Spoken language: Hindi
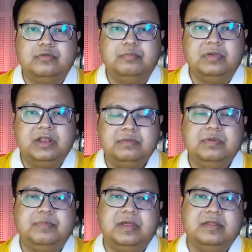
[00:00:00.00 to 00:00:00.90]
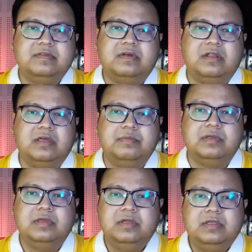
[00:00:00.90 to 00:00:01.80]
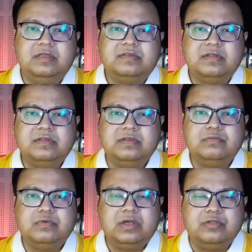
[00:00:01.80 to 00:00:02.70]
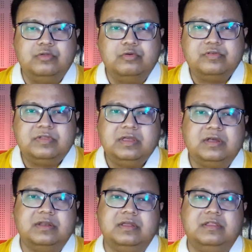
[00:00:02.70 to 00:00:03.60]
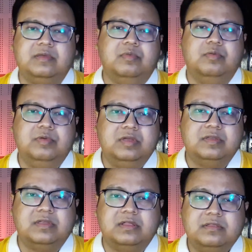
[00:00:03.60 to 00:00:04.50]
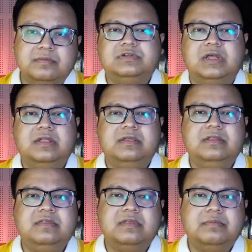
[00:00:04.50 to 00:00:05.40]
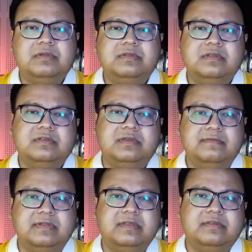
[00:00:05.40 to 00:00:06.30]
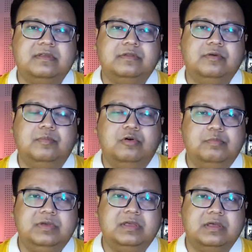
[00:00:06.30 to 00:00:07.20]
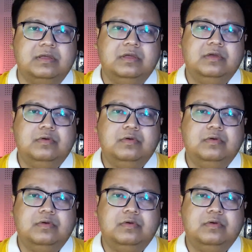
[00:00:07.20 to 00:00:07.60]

तो मेरे भी पेरेंट्स ख़राब हैं इस तरह से वो एक दोस्ती कर रही थी बॉबी के साथ और शायद इन्हीं सब रीजन की वजह से जो बॉबी है